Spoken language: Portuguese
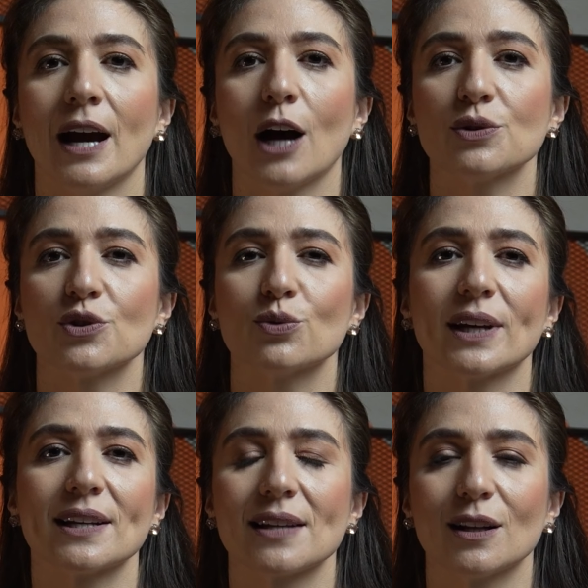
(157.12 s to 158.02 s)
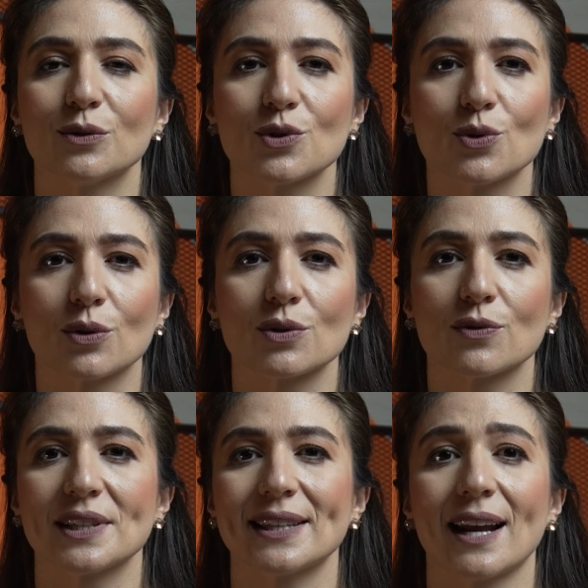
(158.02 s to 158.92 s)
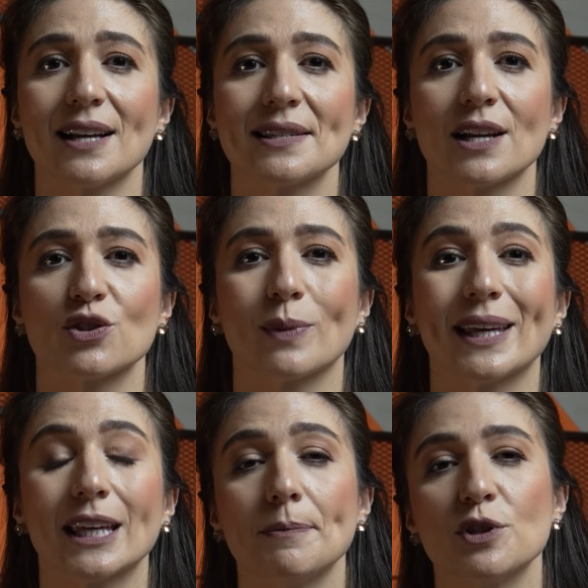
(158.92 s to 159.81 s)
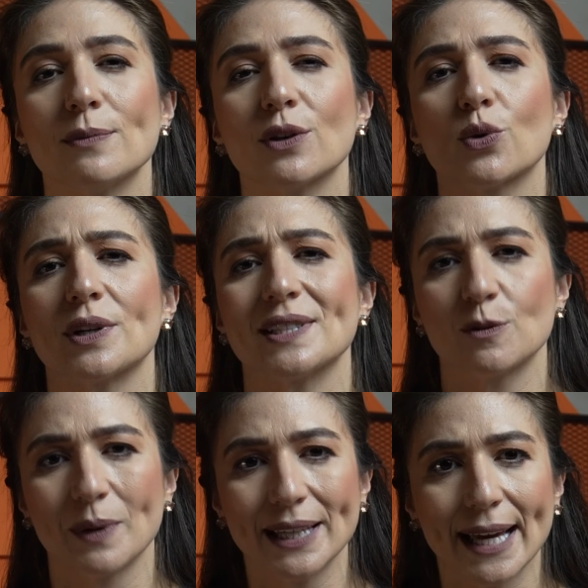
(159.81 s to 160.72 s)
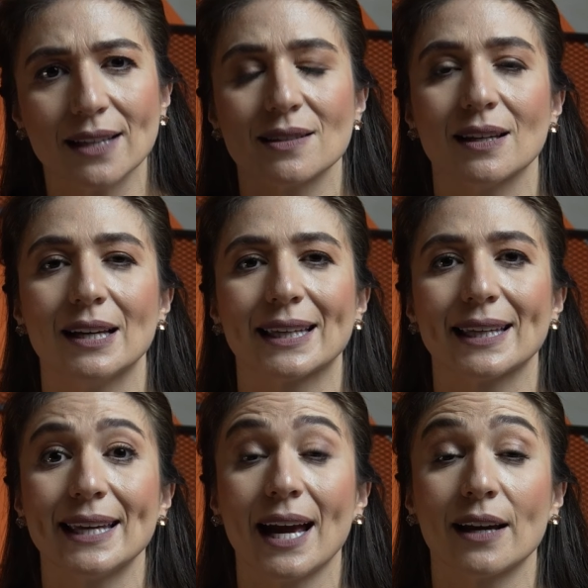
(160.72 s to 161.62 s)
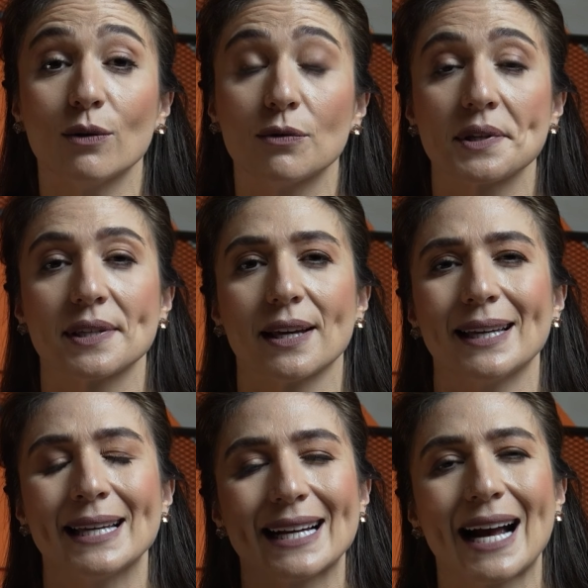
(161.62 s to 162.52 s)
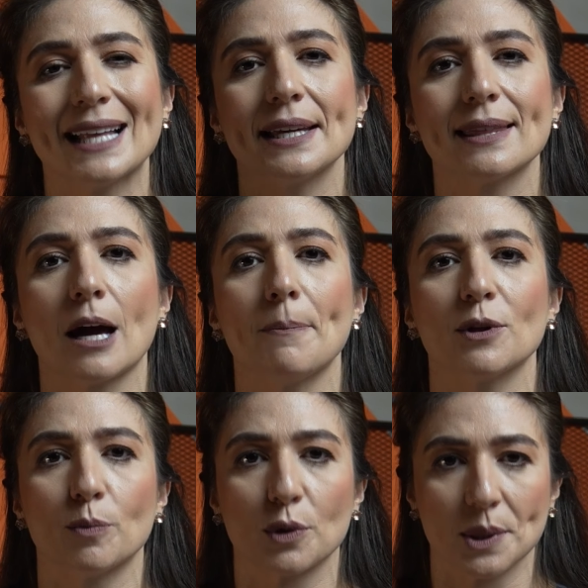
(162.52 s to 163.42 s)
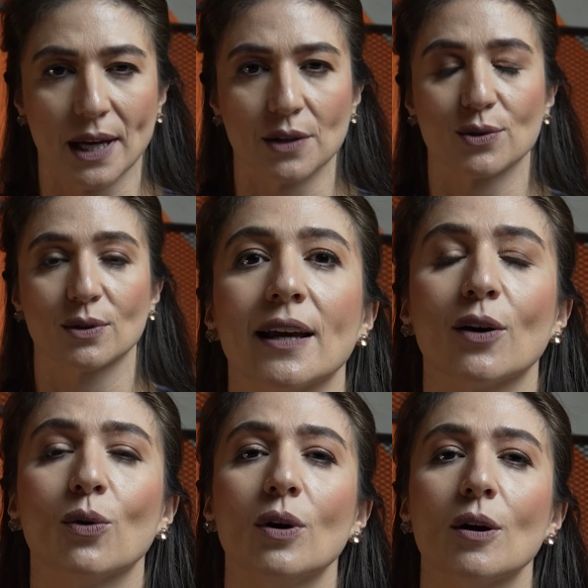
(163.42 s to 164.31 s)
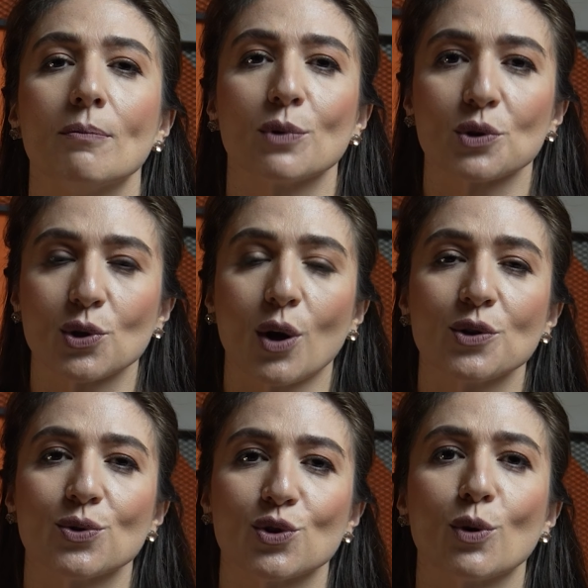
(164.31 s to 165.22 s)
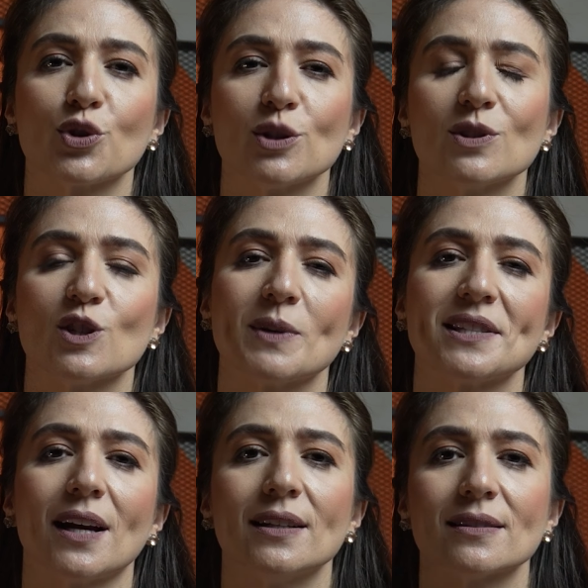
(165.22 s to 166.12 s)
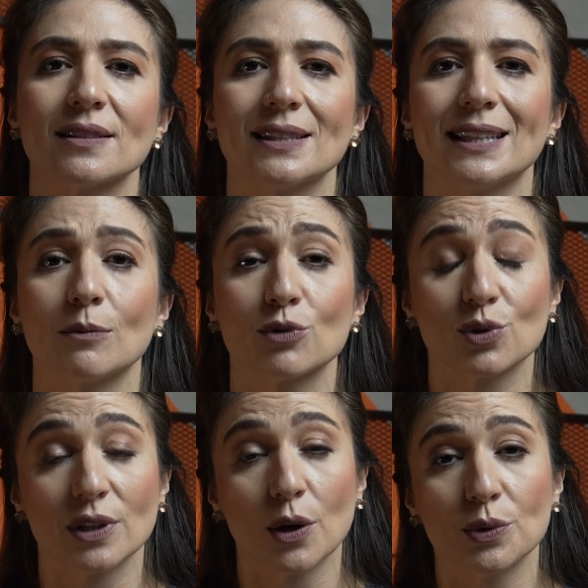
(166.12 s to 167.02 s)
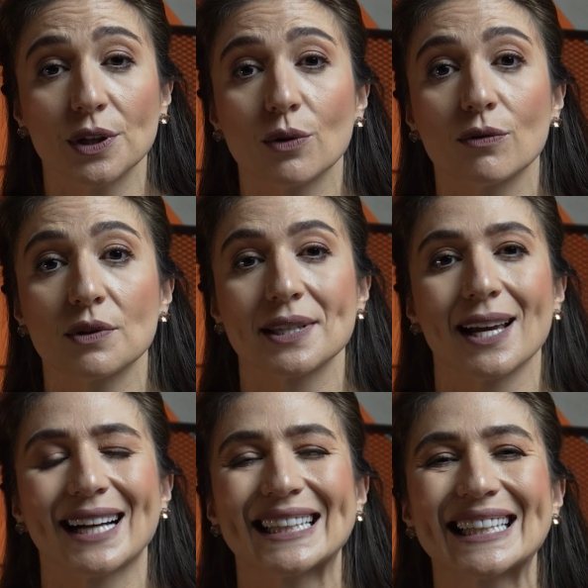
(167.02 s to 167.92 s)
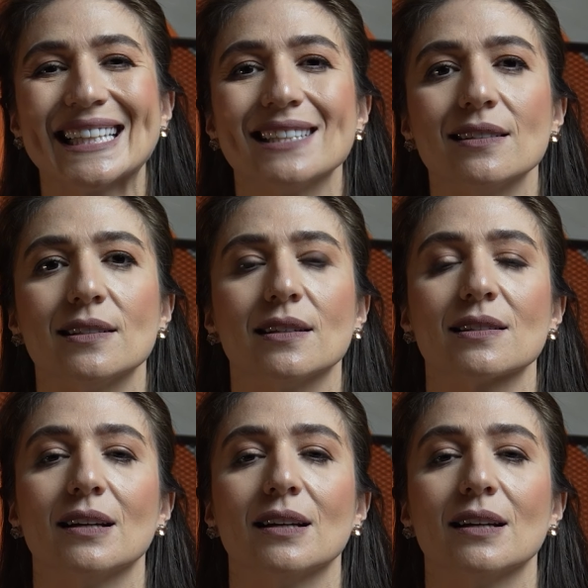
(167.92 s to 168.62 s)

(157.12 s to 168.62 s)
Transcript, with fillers: Ao se juntar à sala dos donos, você terá acesso a uma equipe de mentores experientes que guiarão você em cada etapa do processo. Eu, meus sócios e meu time de especialistas iremos nos reunir com você a cada 15 dias